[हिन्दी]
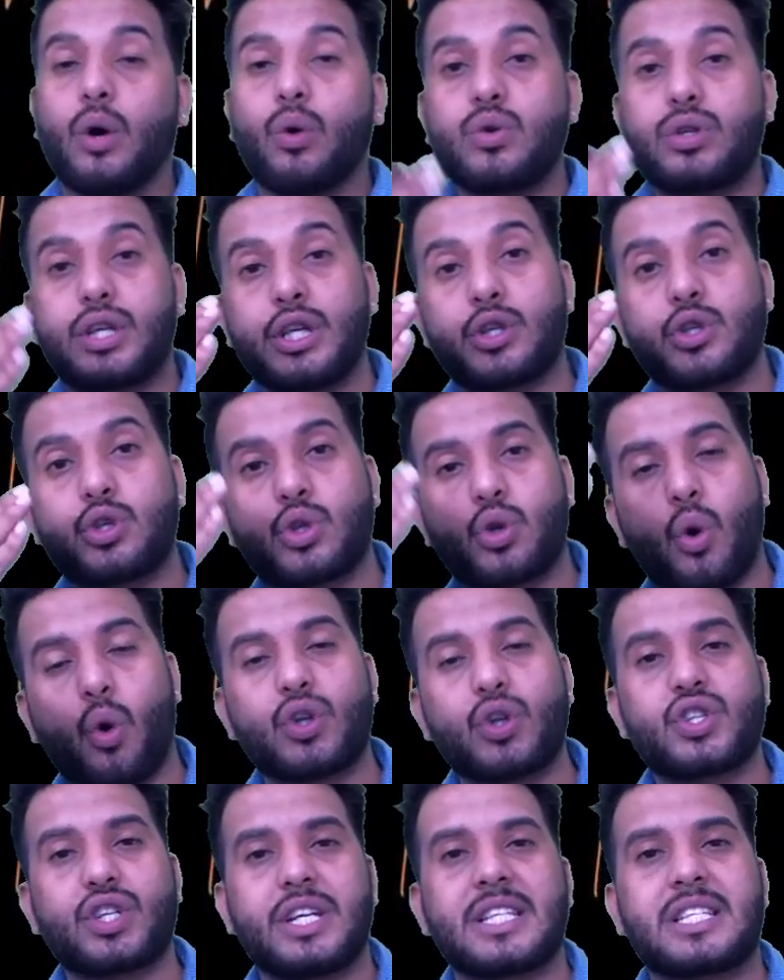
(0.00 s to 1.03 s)
उसकी
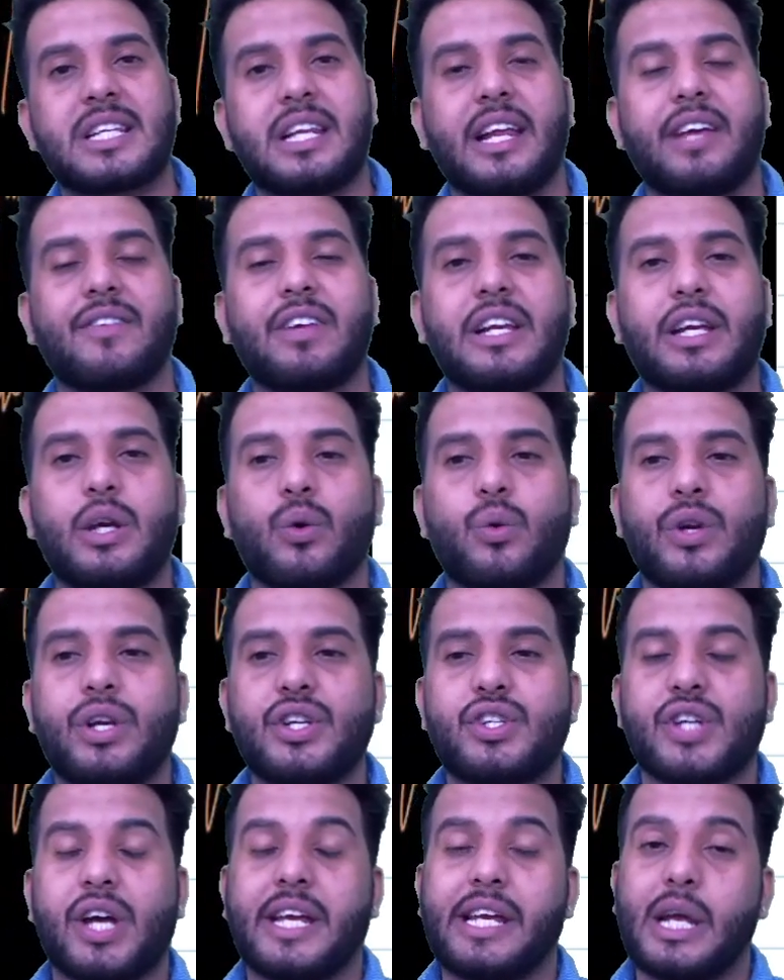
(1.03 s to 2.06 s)
सोच इस लेवल की होनी
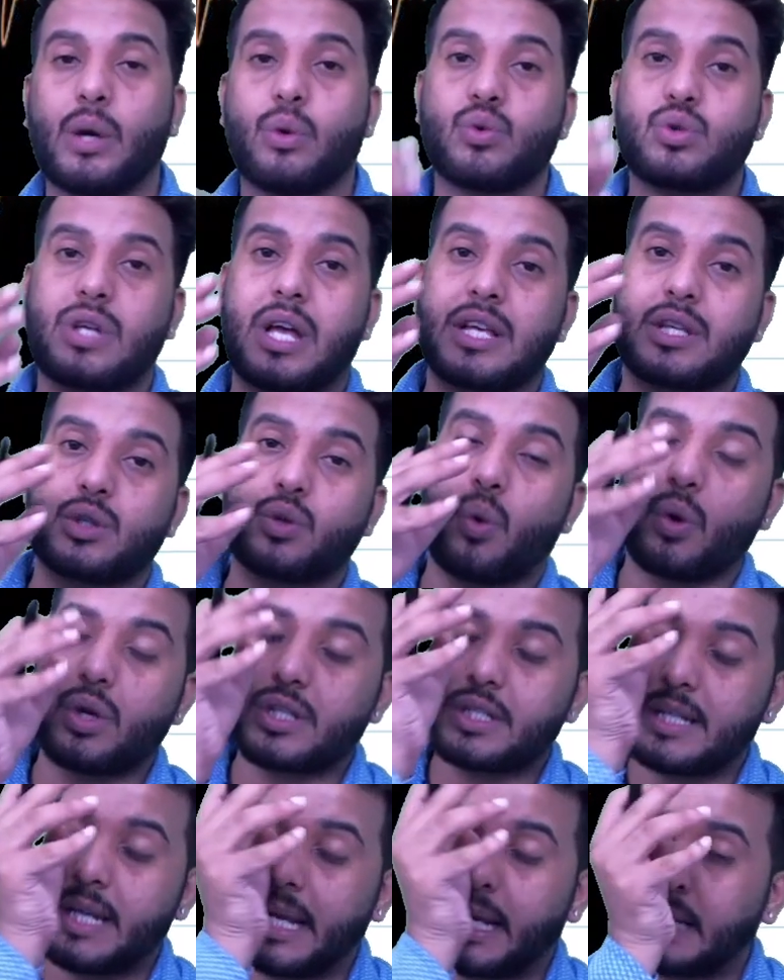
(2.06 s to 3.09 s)
चाहिए उसका
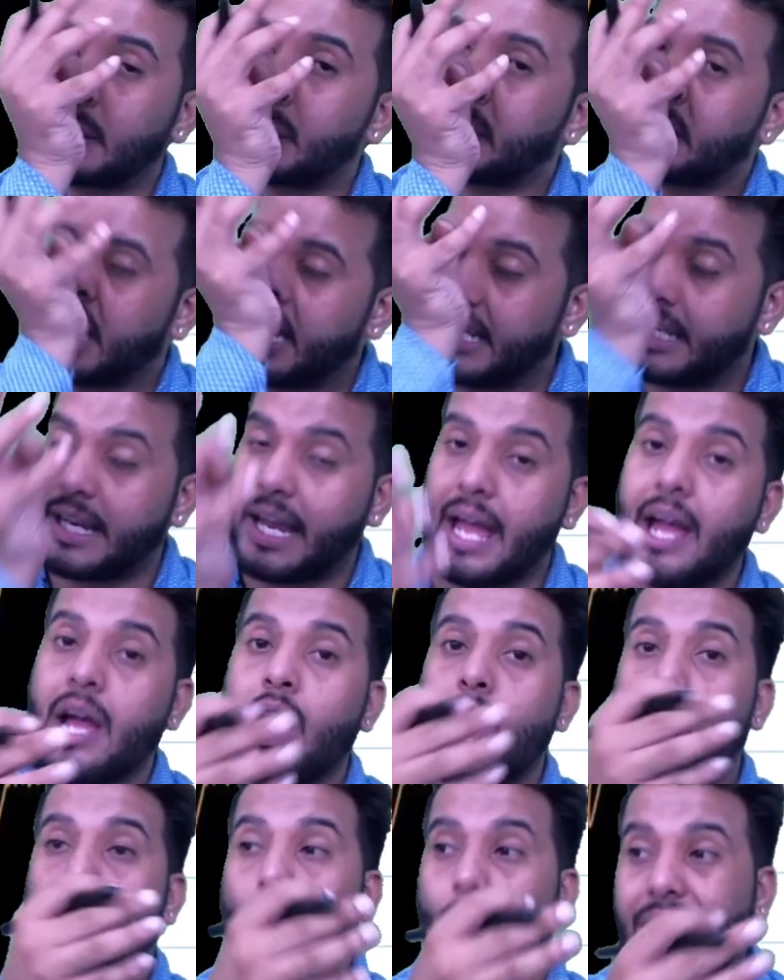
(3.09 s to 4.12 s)
सोचने का जो तरीका
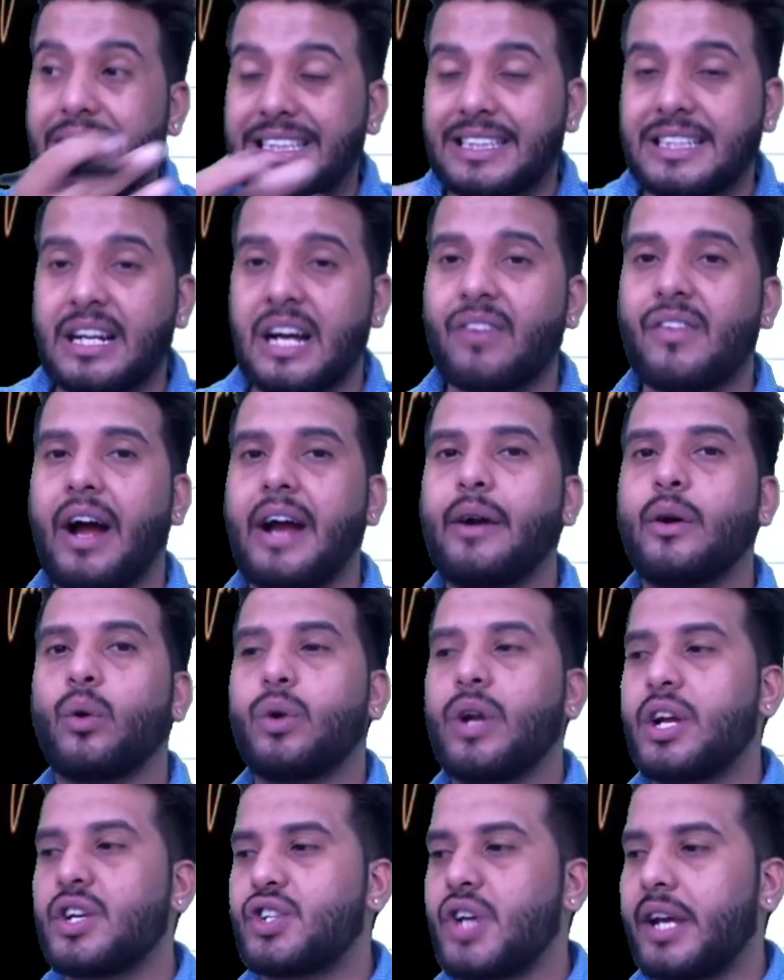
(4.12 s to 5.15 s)
है वो इतना वाइड
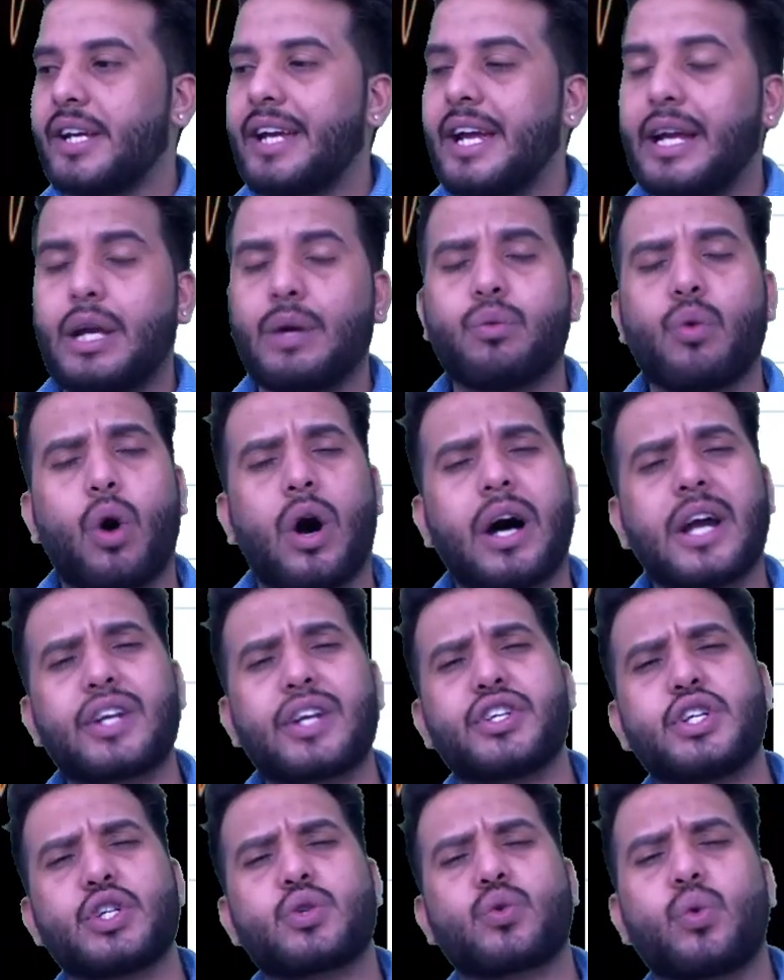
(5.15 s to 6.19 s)
होना चाहिए कि वो हर
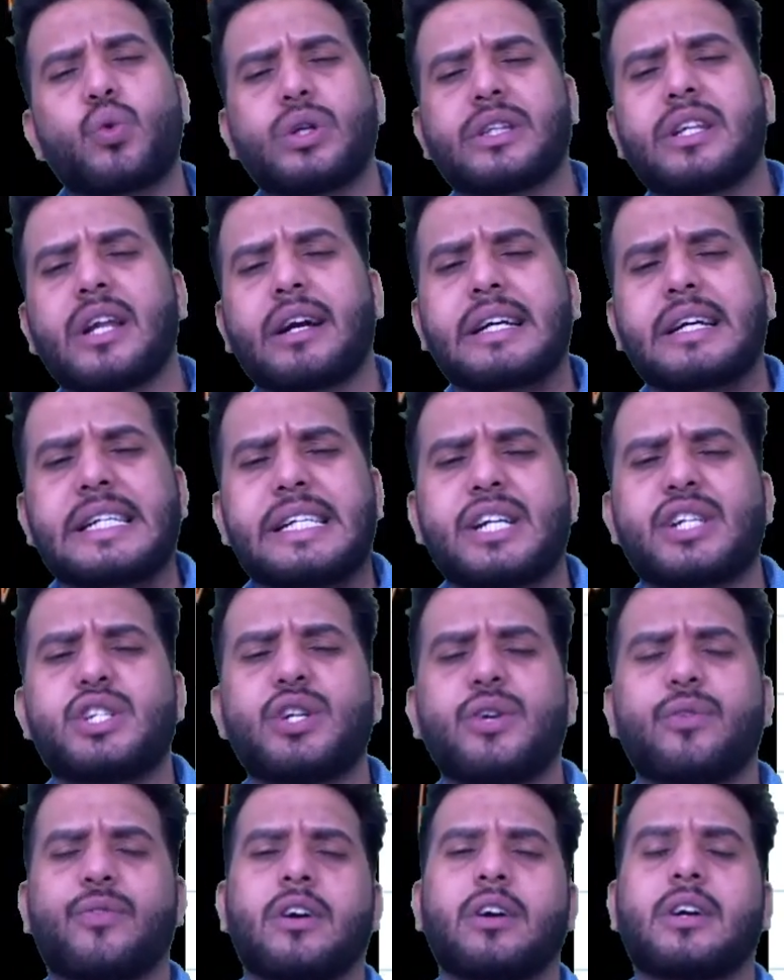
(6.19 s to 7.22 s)
चीज़ को इतना
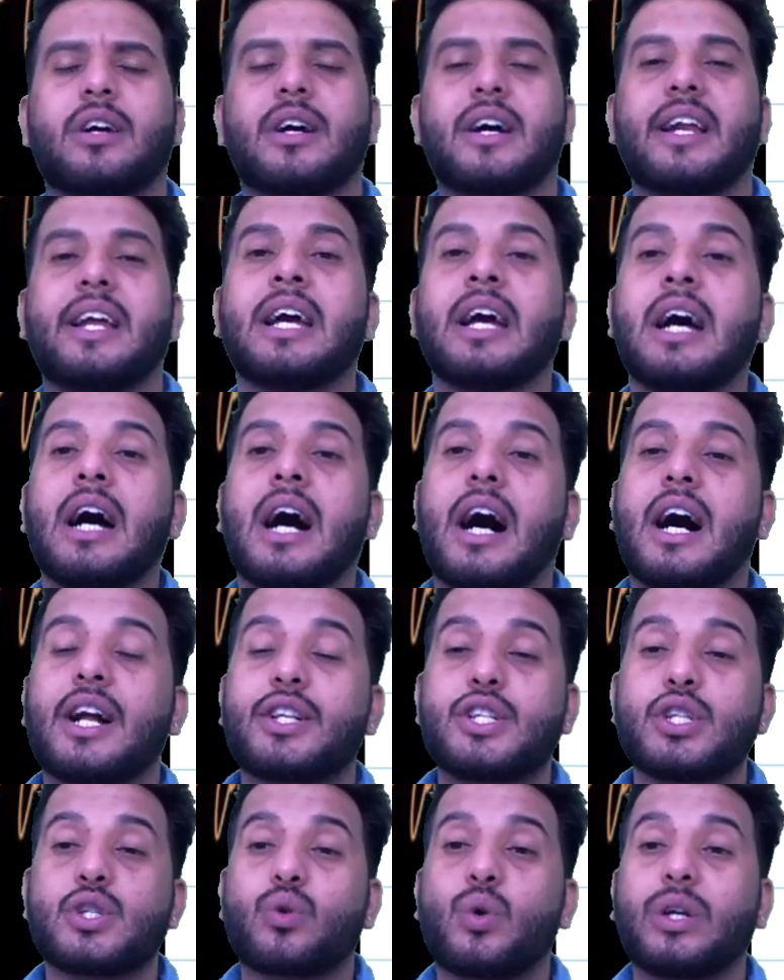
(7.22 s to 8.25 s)
क्रिएटिव वर्क करे हर
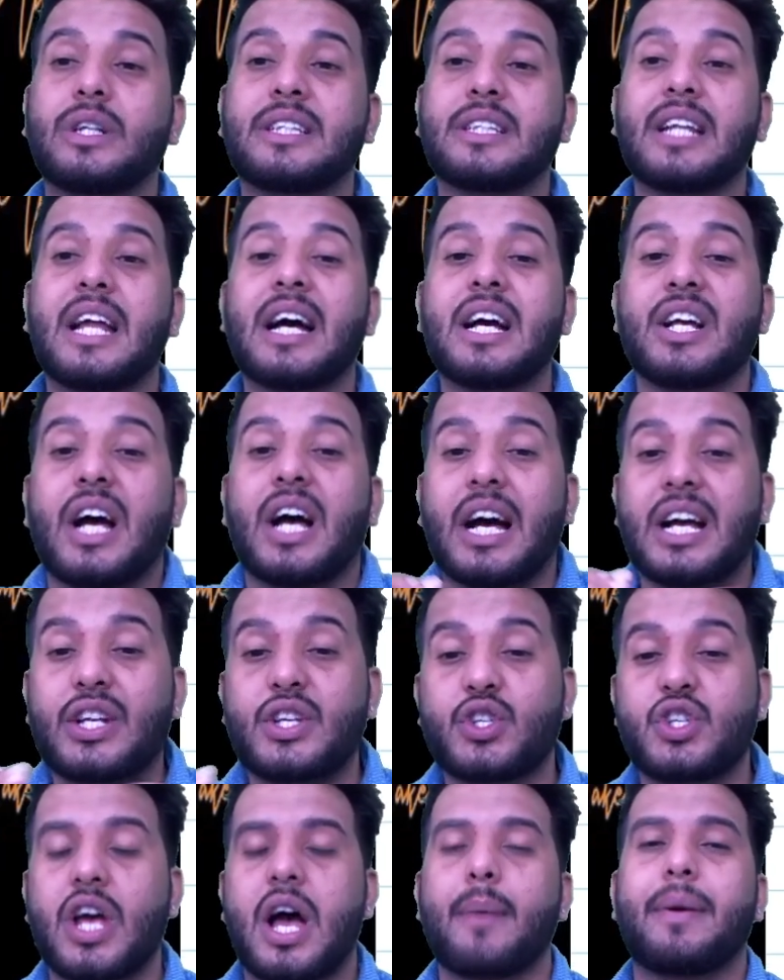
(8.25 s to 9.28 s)
चीज़ को इतना
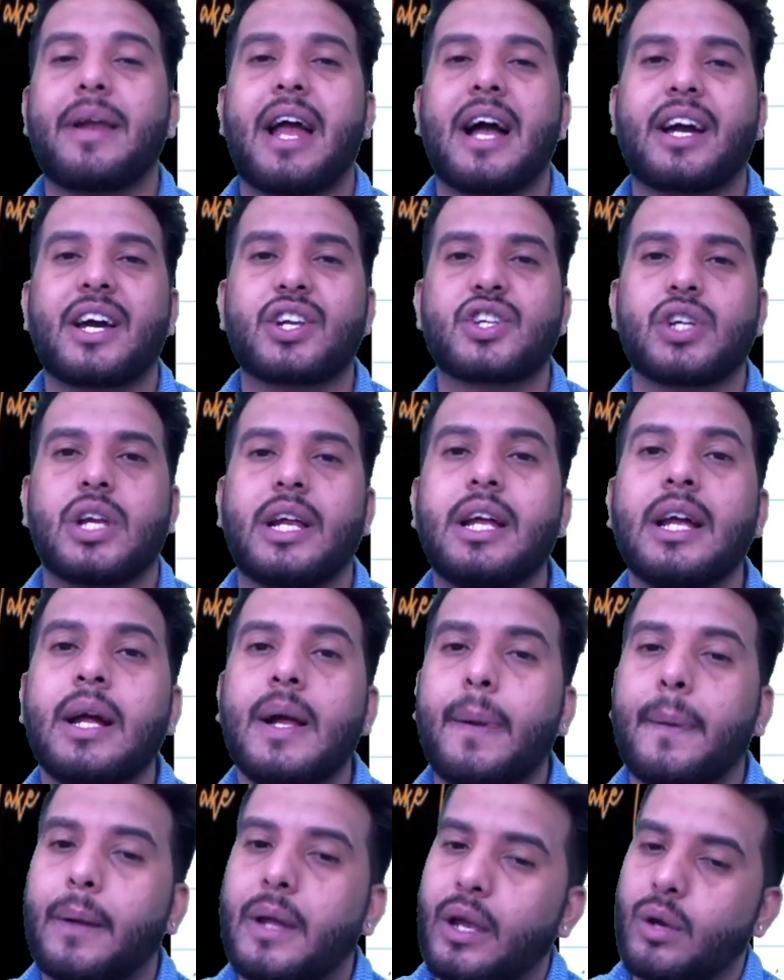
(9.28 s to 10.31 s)
अच्छा बनाकर चले
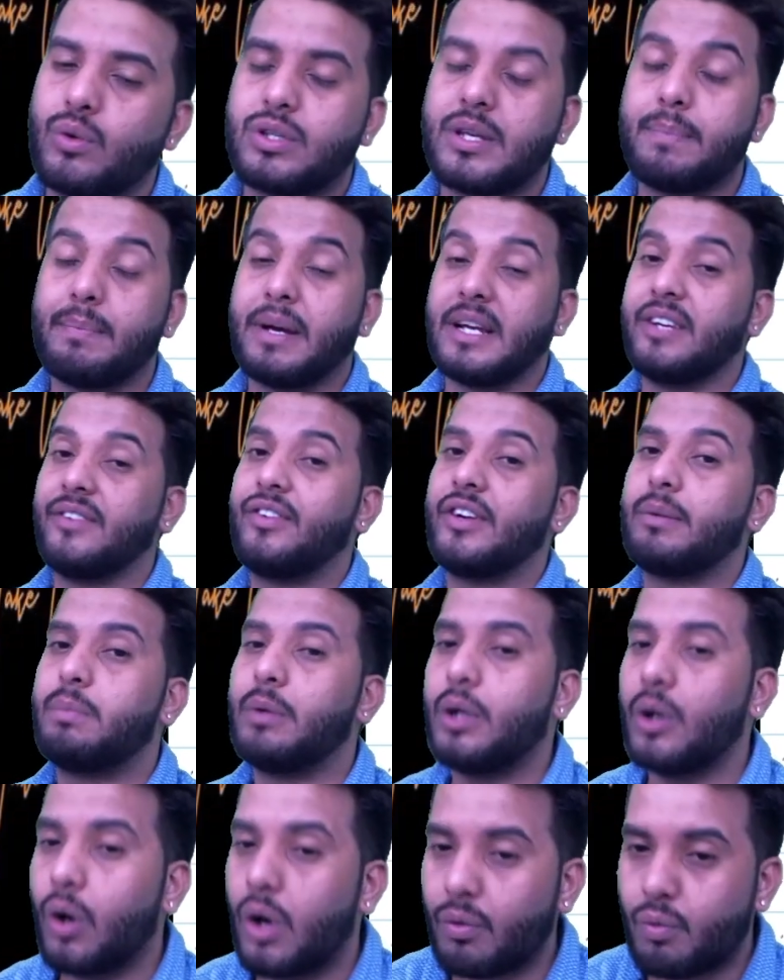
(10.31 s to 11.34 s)
कि उसे बेनिफिट
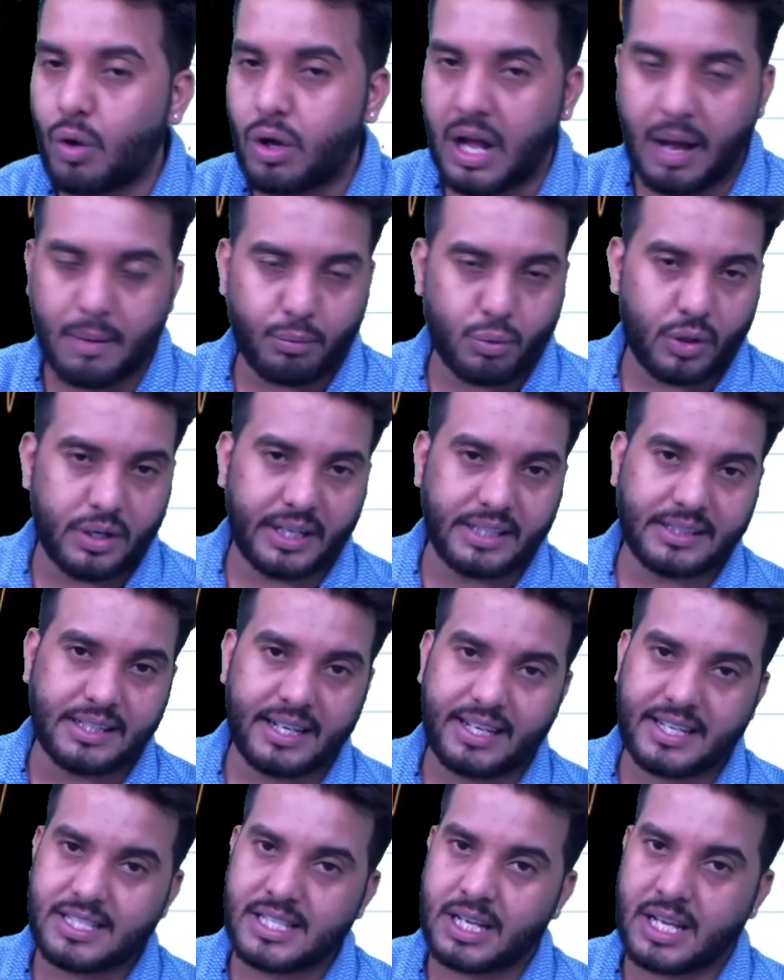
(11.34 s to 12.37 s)
भी हो और वो काम को नए
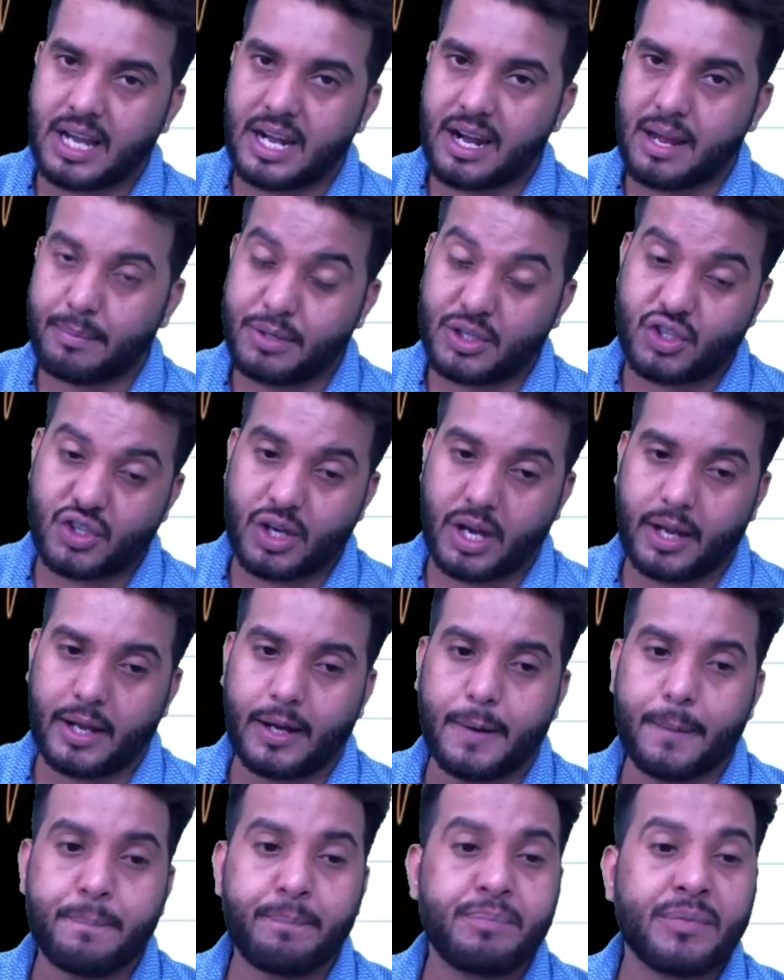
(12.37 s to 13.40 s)
तरीके से करना भी चाहेगा